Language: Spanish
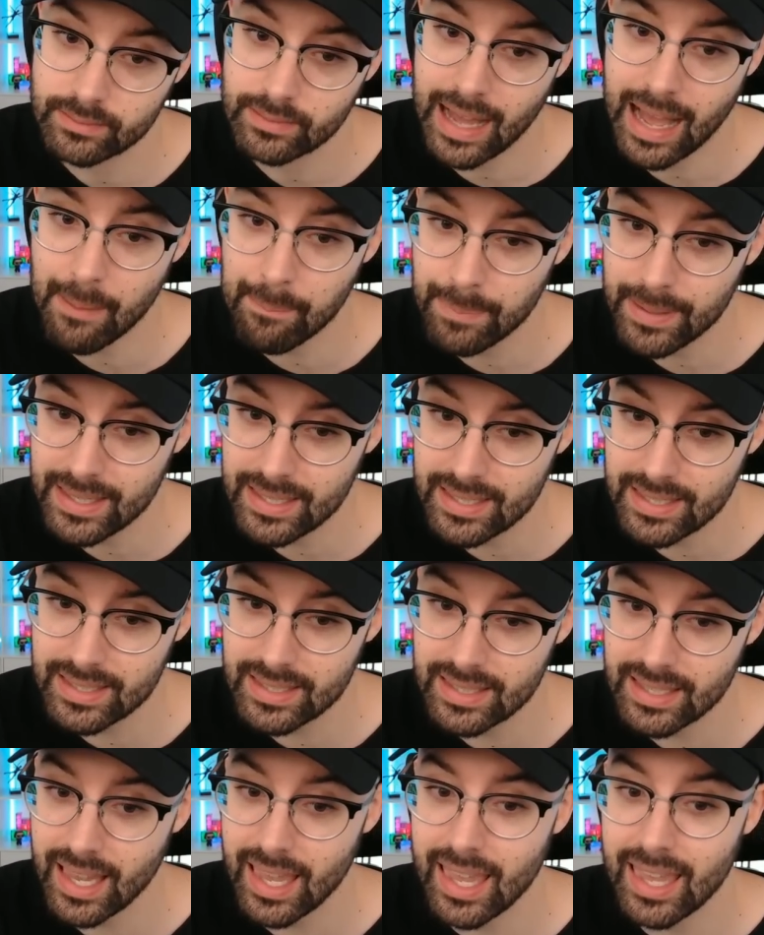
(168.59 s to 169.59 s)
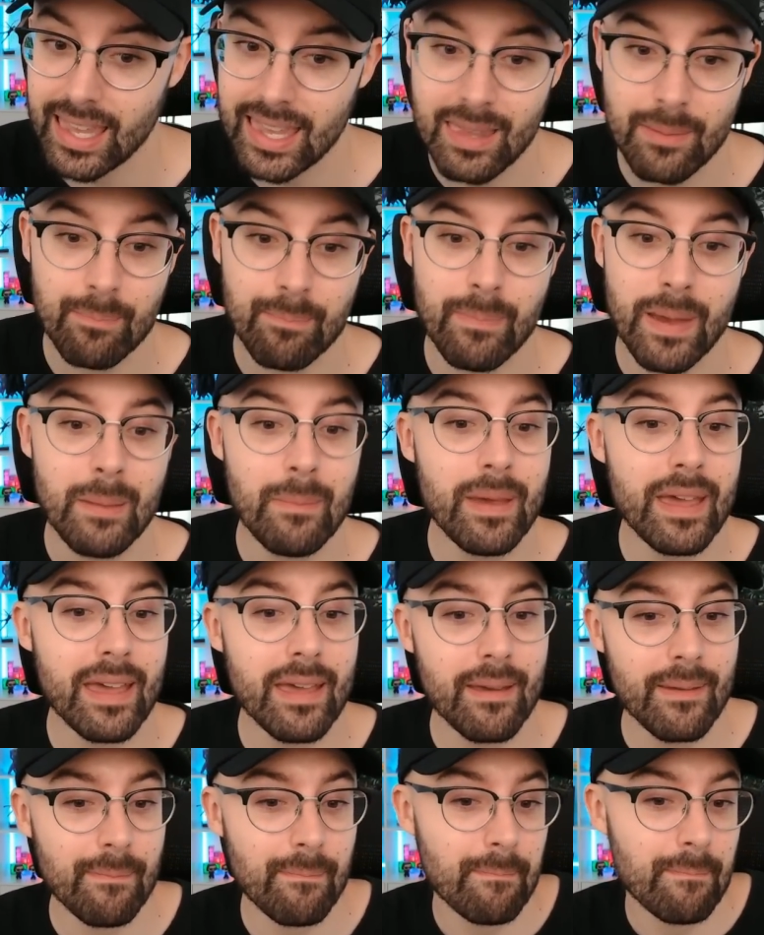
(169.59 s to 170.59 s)
APIs y
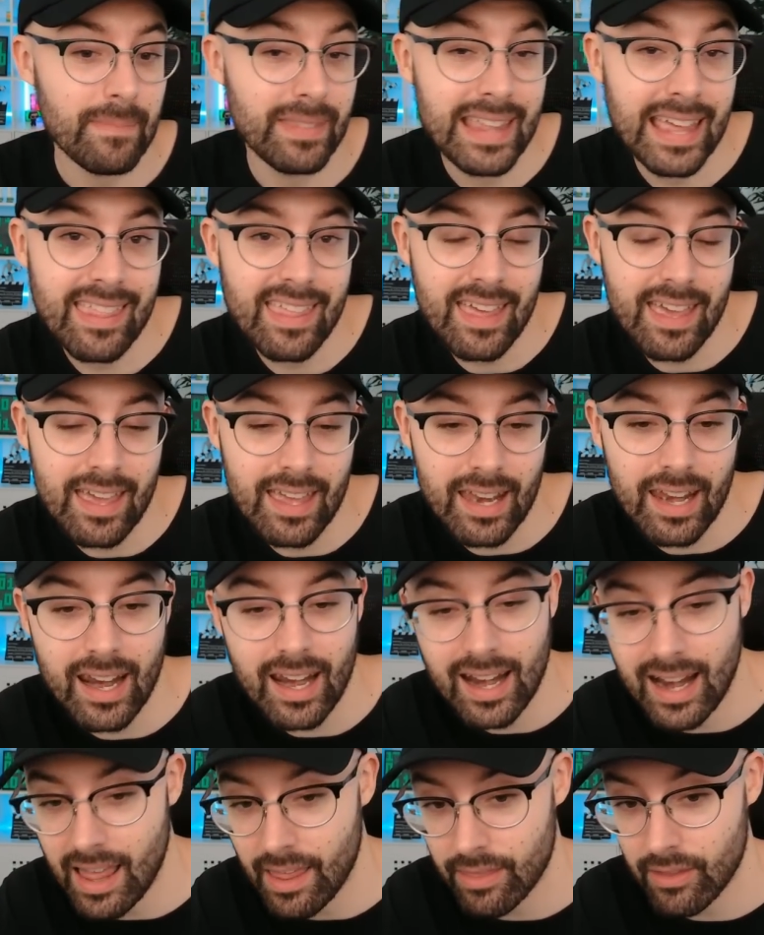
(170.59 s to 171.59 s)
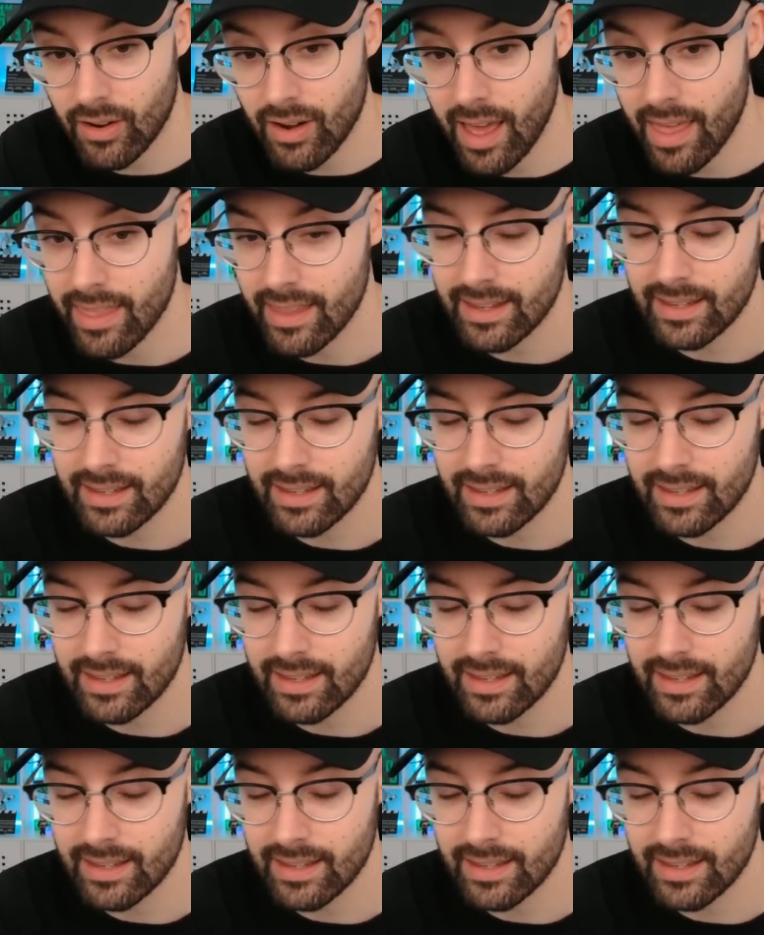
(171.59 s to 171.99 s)
BB DD relacionales